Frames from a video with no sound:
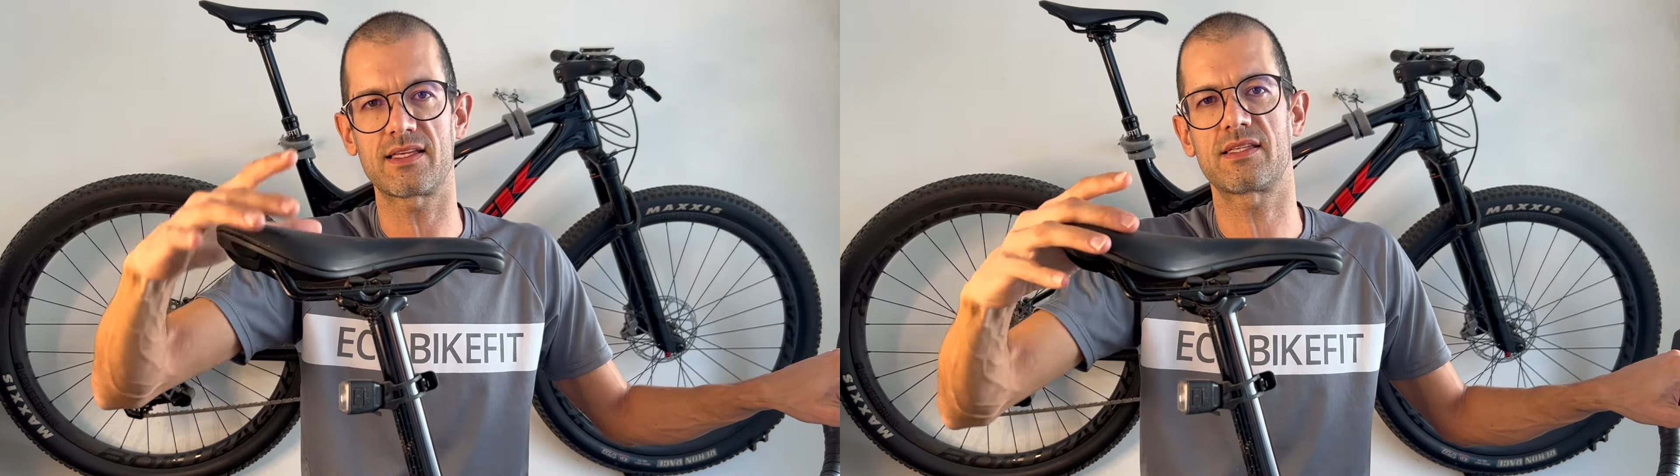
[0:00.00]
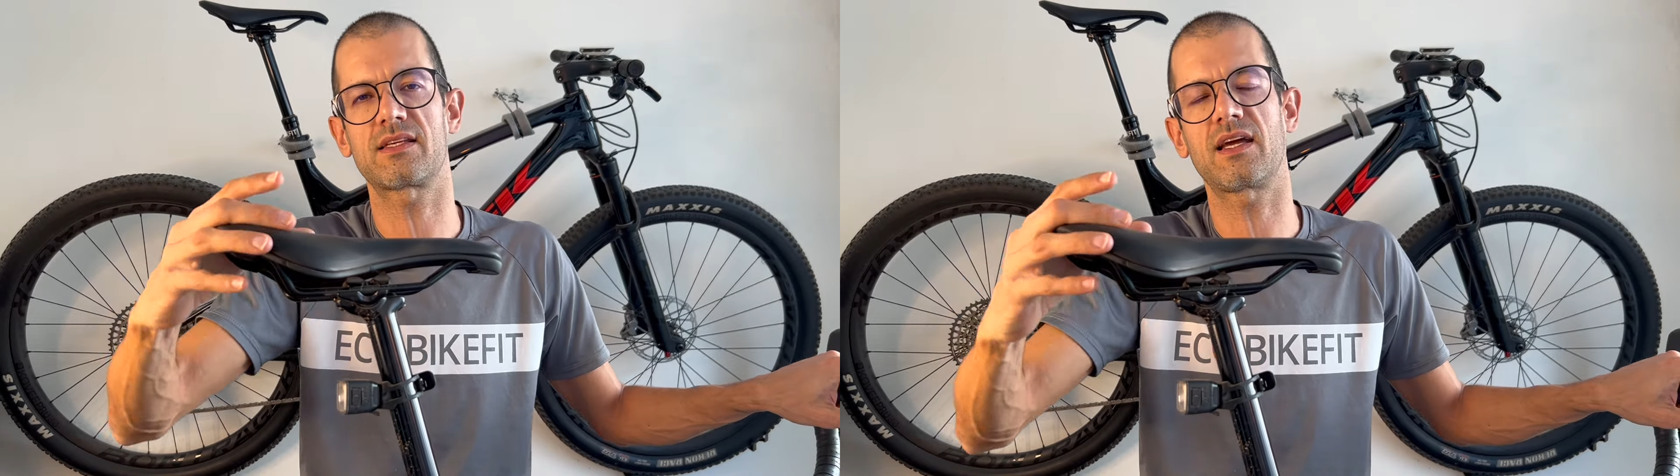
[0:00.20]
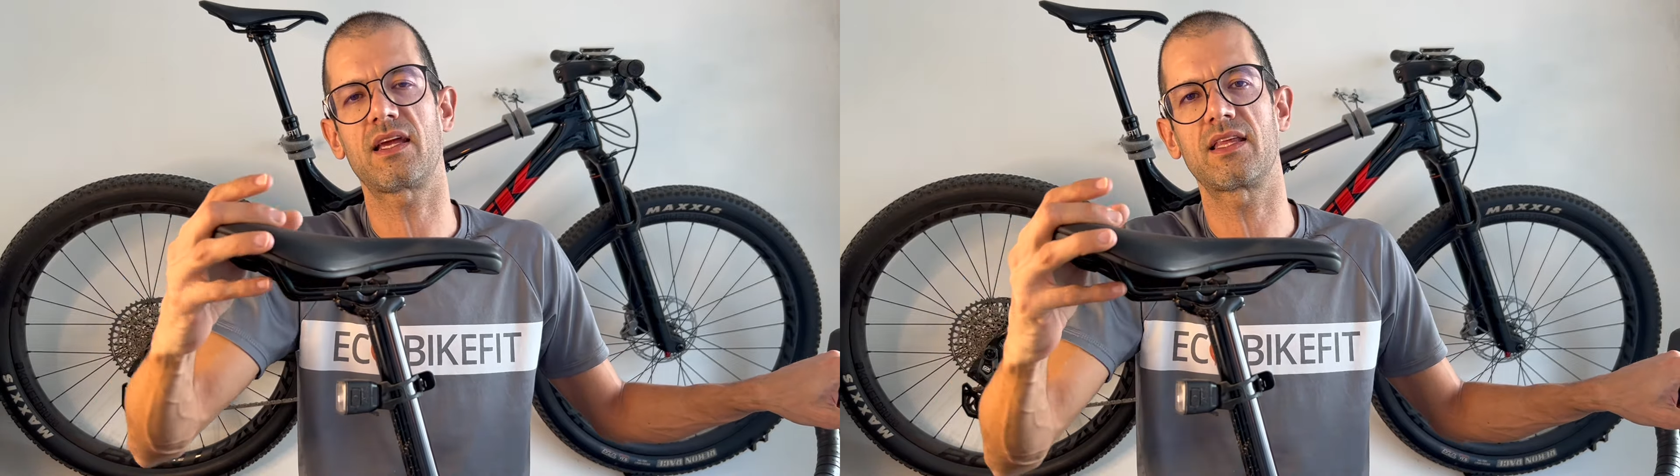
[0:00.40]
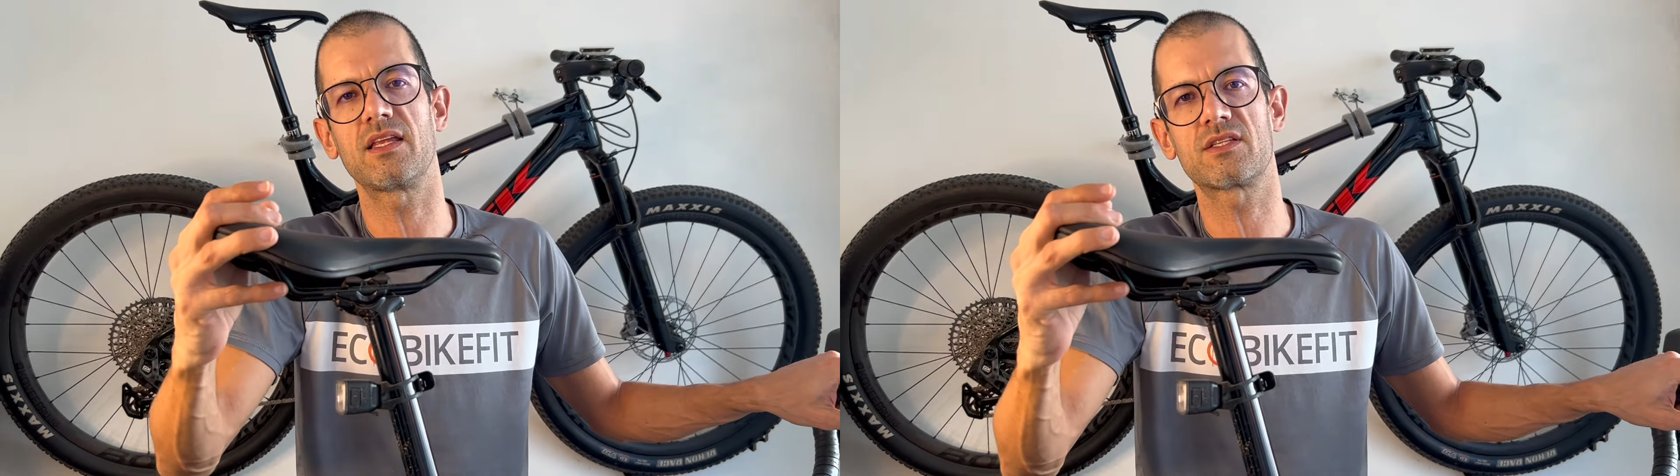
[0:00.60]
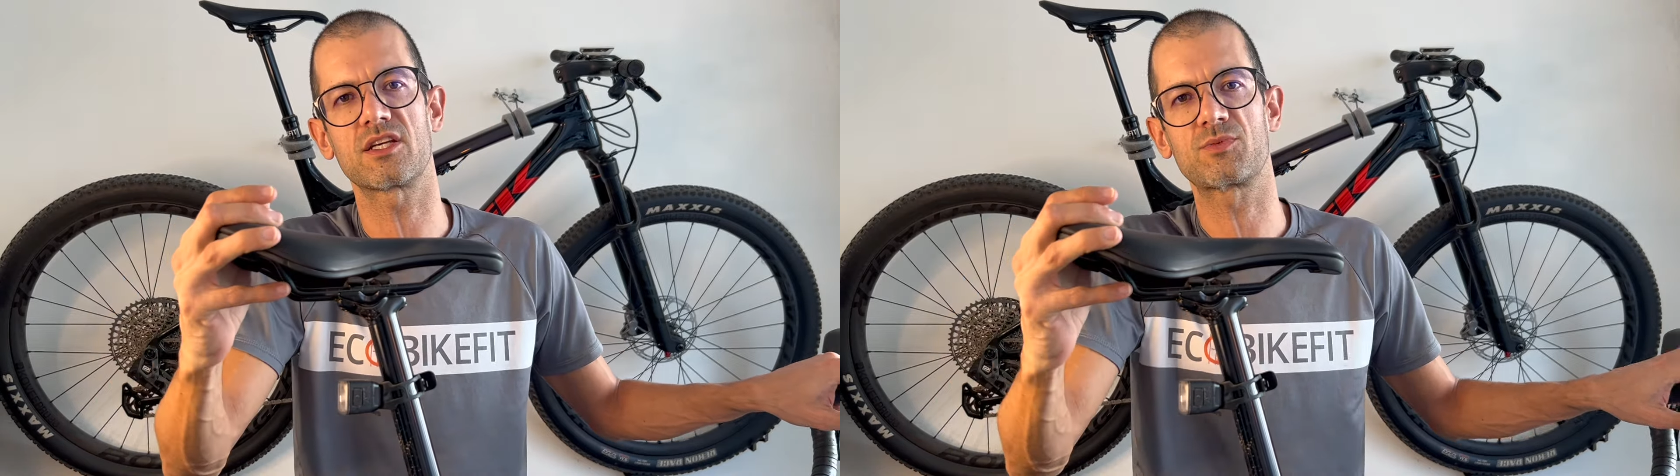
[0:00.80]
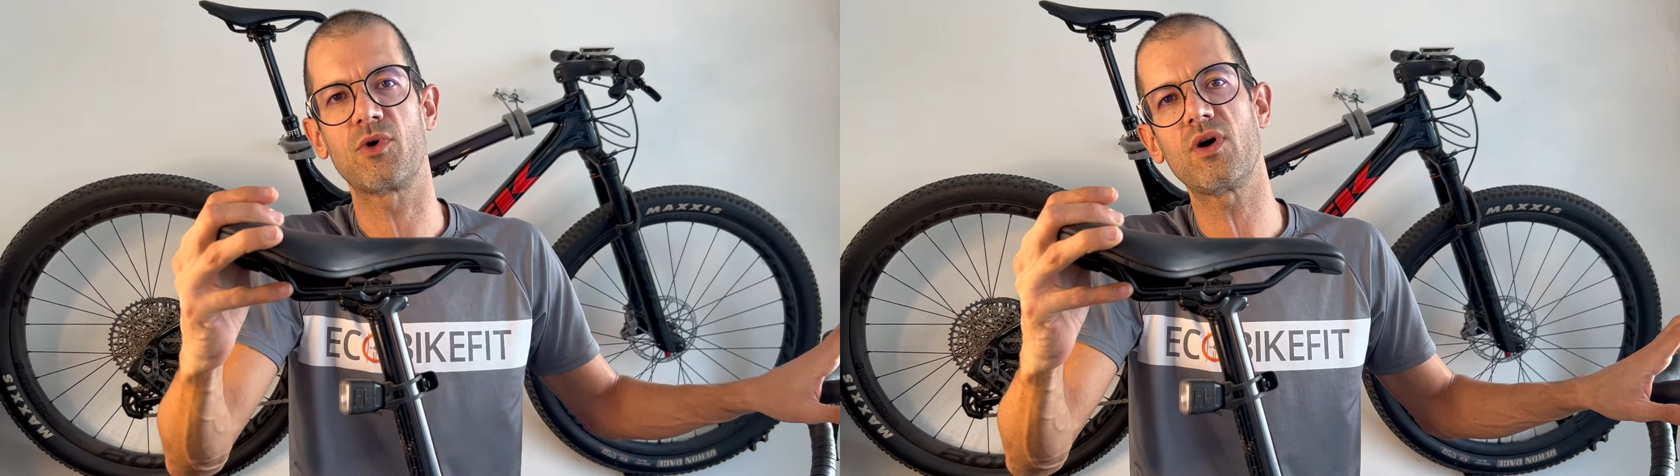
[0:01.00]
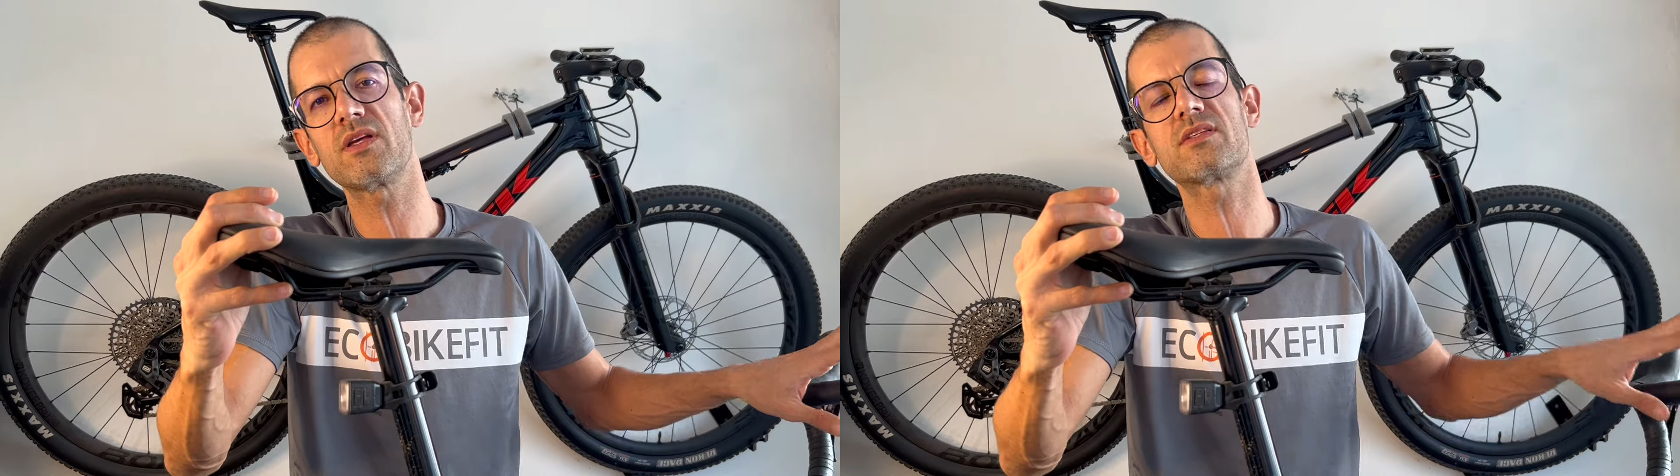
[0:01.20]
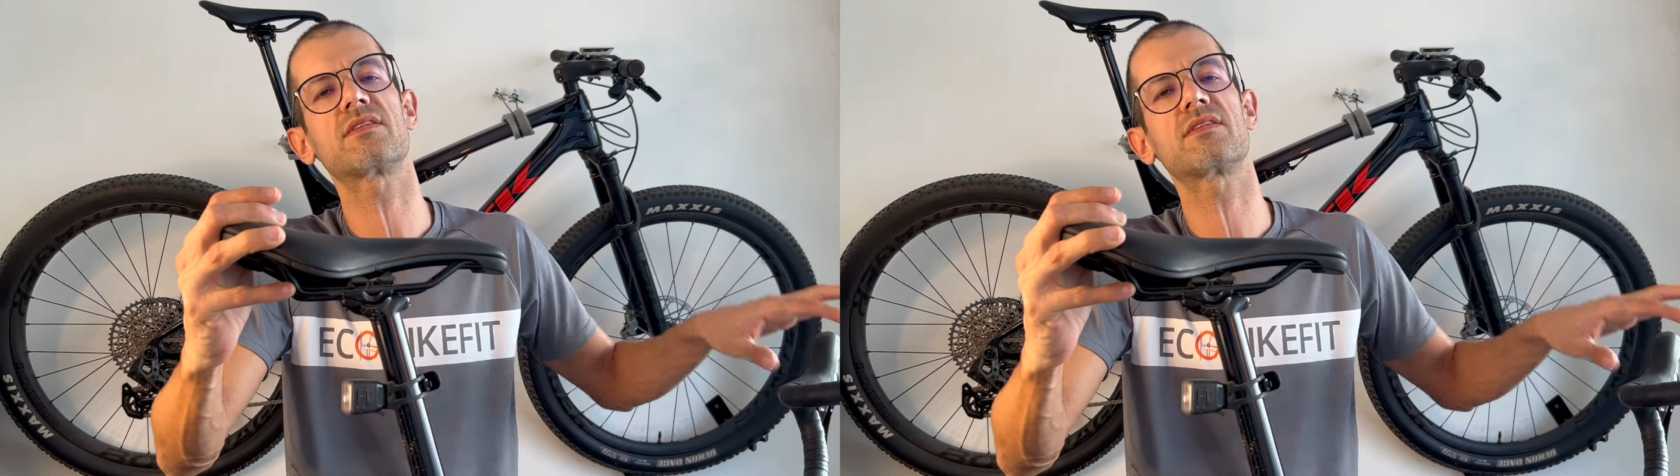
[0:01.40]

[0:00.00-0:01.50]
essas características boas e